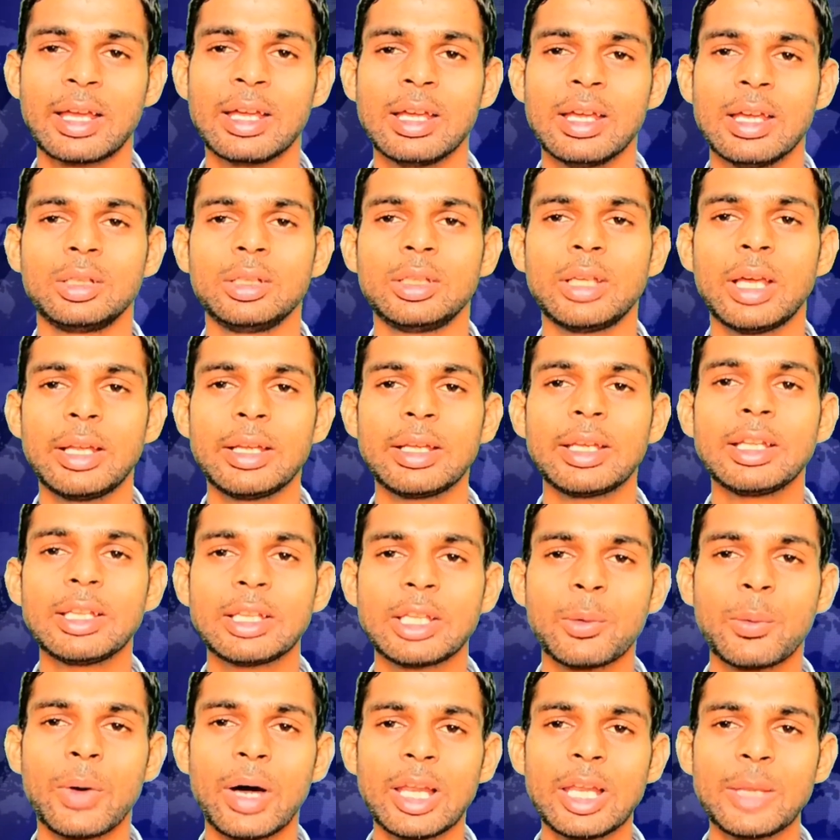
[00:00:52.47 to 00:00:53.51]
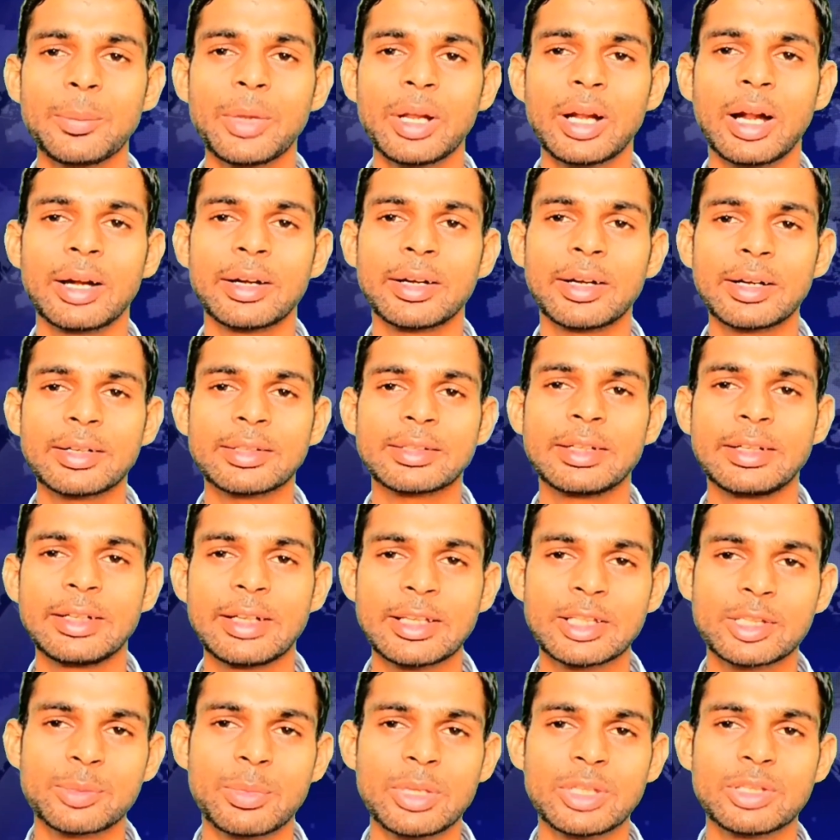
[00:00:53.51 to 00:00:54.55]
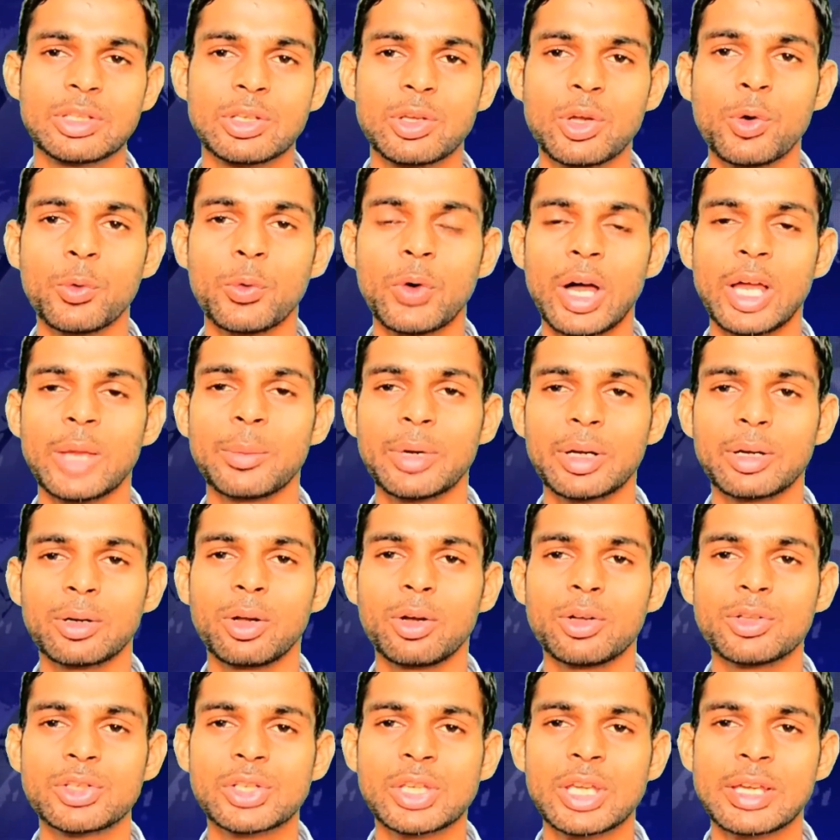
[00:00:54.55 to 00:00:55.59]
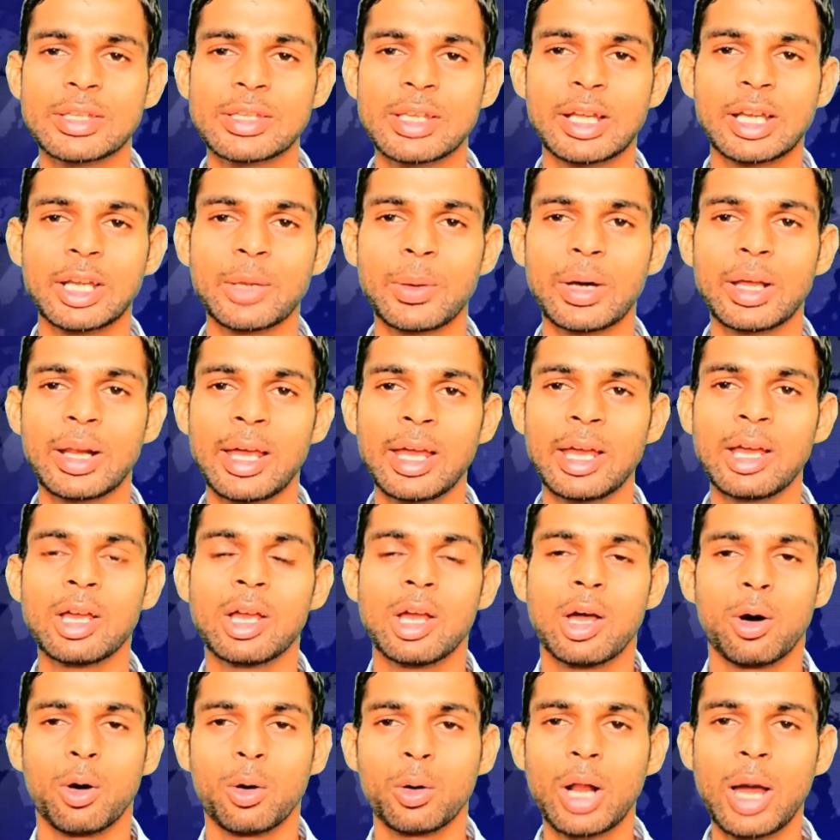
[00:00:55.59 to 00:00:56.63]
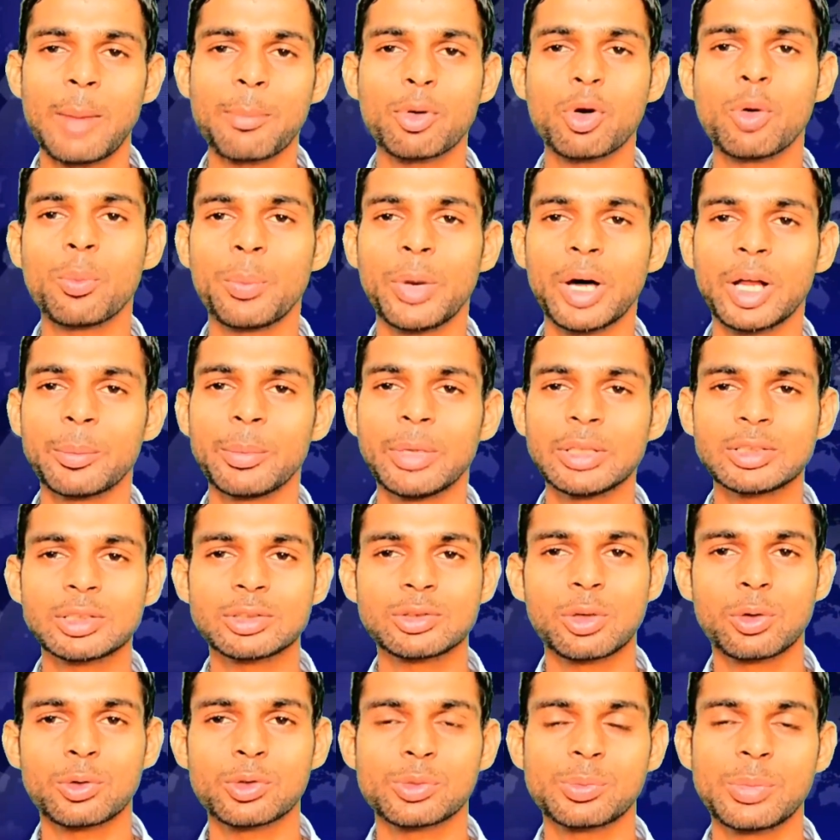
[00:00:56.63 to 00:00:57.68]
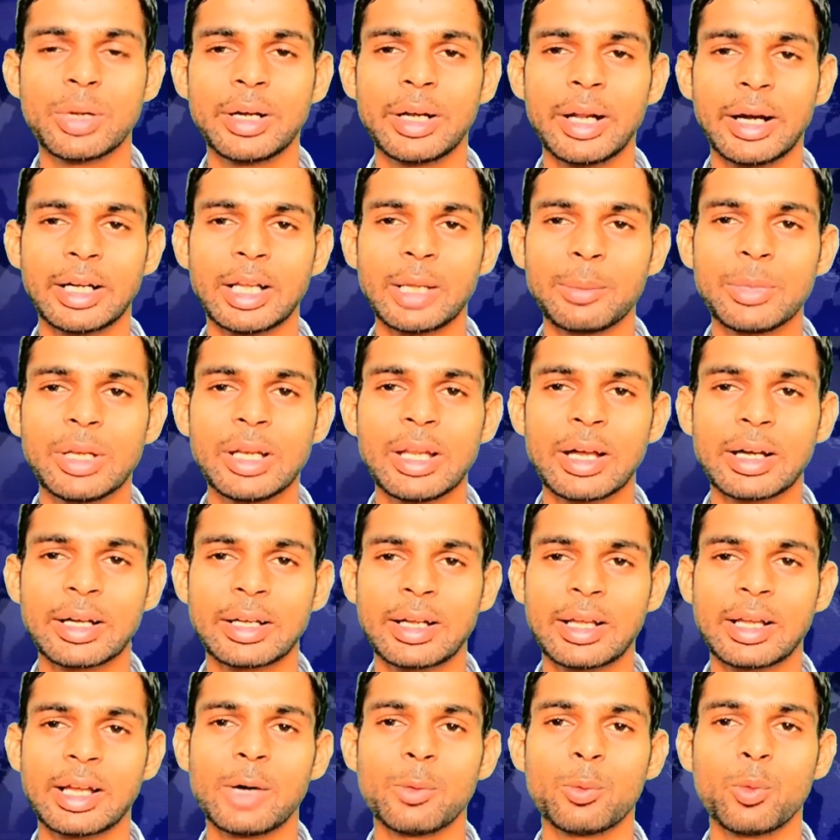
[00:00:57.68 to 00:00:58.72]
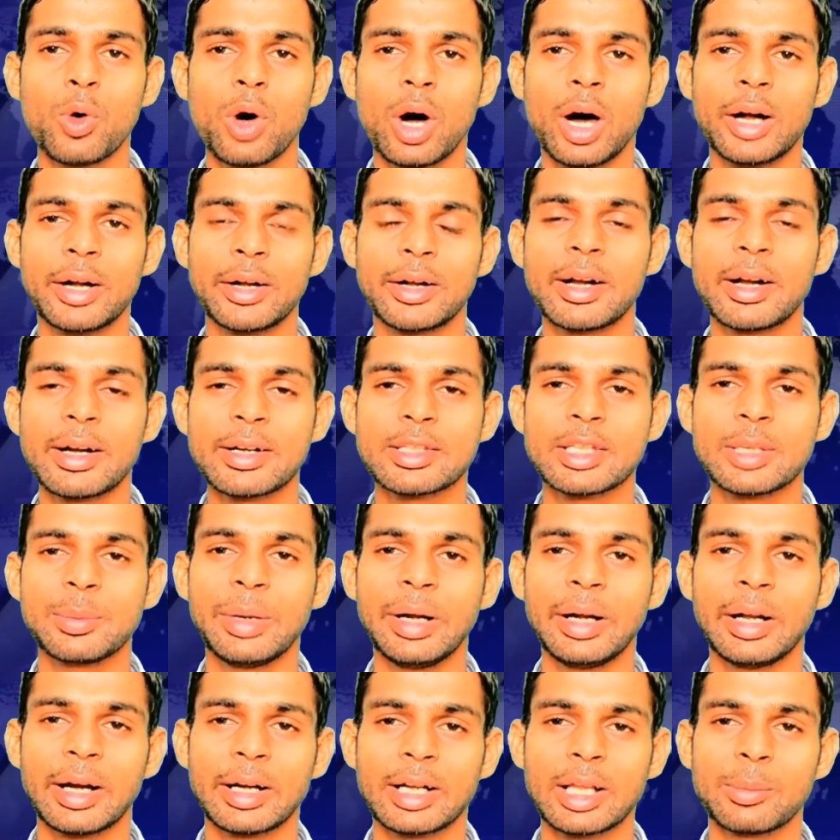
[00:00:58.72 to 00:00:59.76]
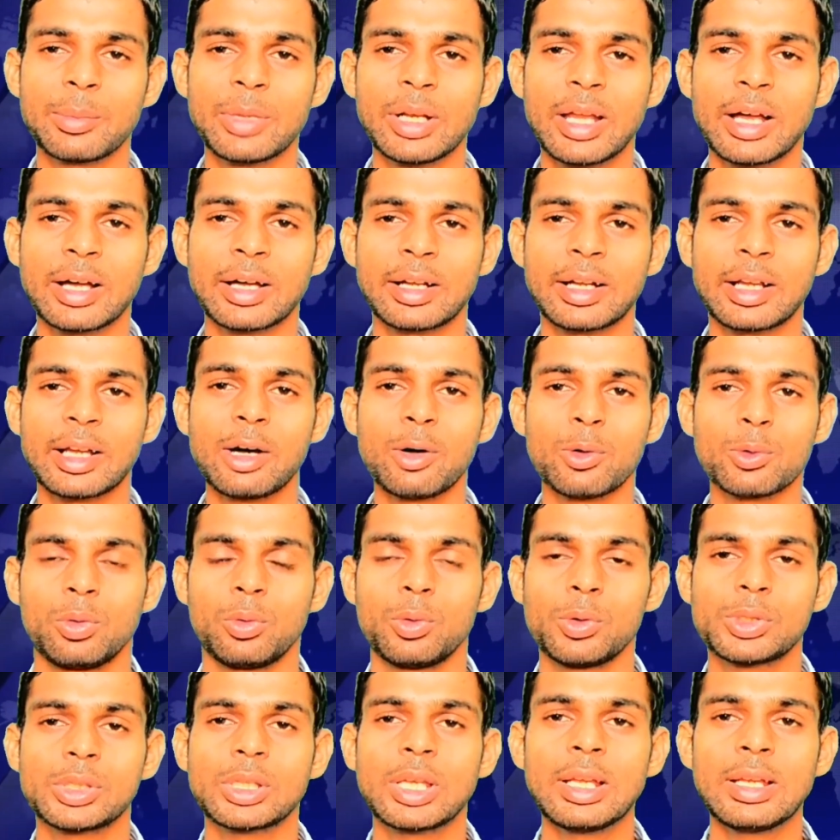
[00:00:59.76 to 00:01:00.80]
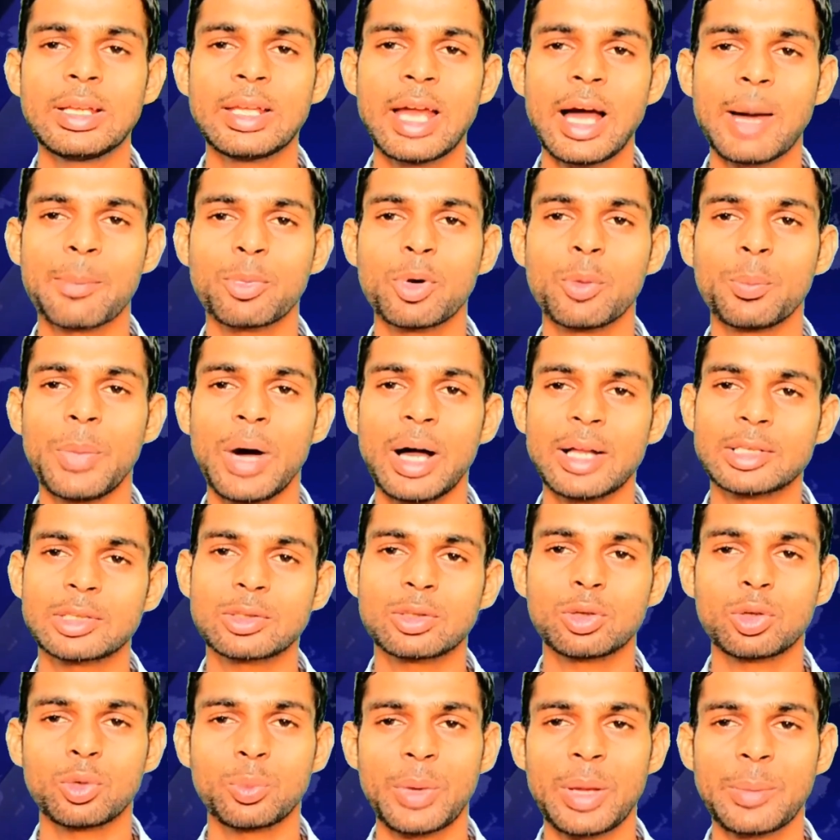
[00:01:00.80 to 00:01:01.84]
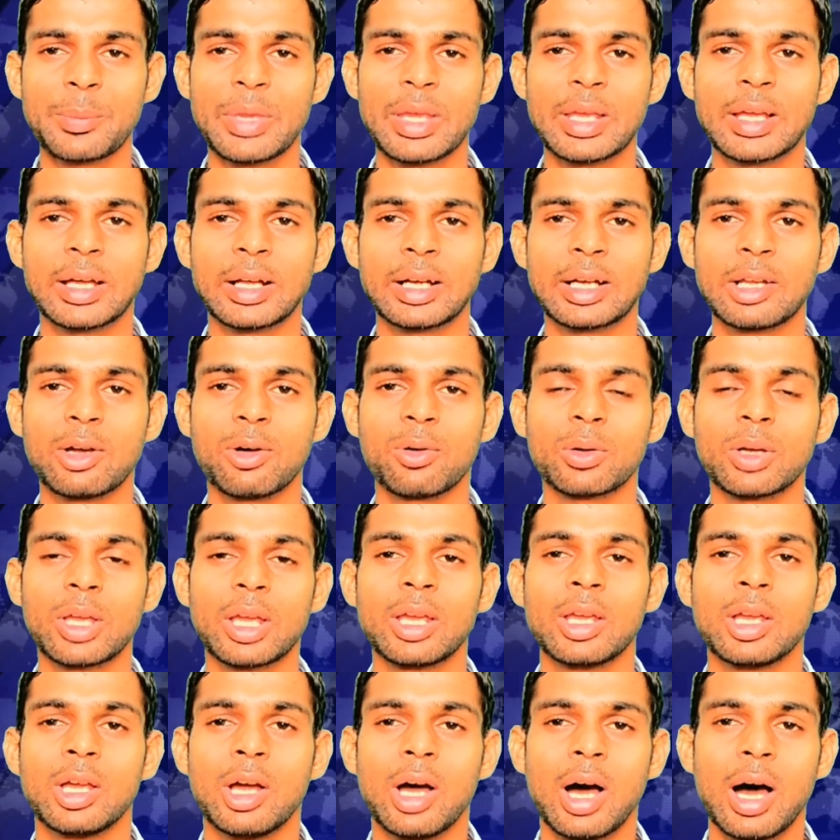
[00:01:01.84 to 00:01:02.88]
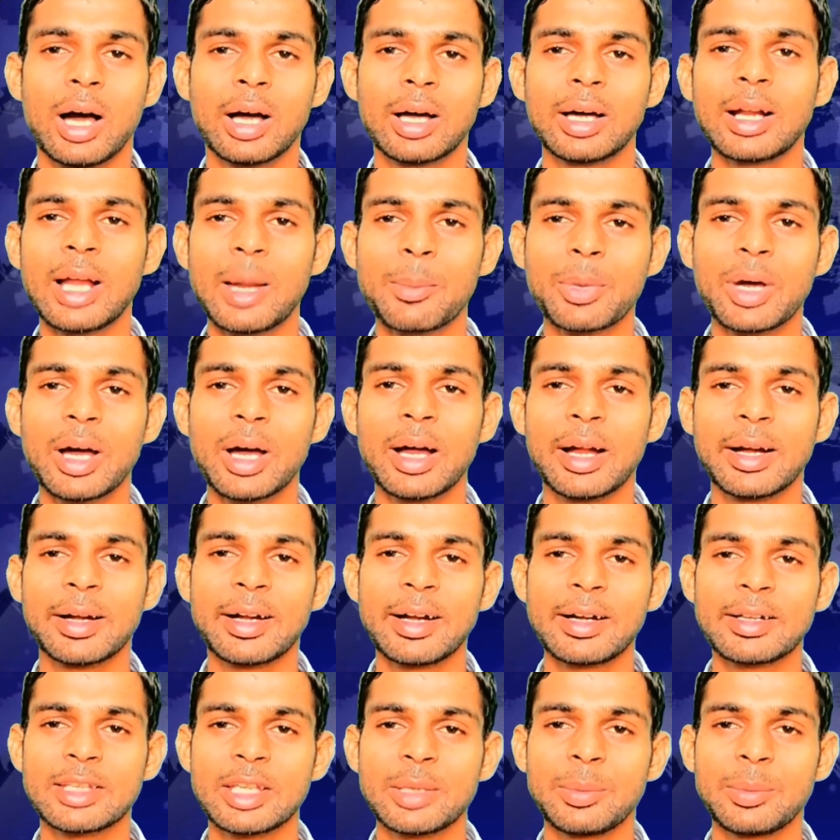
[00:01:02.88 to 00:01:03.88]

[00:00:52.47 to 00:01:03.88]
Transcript: है यानी कि दिवाली पर हंड्रेड सिटीज में जियो फाइबर लॉन्च किया जाने वाला है और आपको पर मंथ जो उसमें डाटा मिला करेगा वो हंड्रेड जीबी डाटा मिला करेगा उसके लिए आपको पाँच सौ रुपए पे करने होंगे अगर आपका हंड्रेड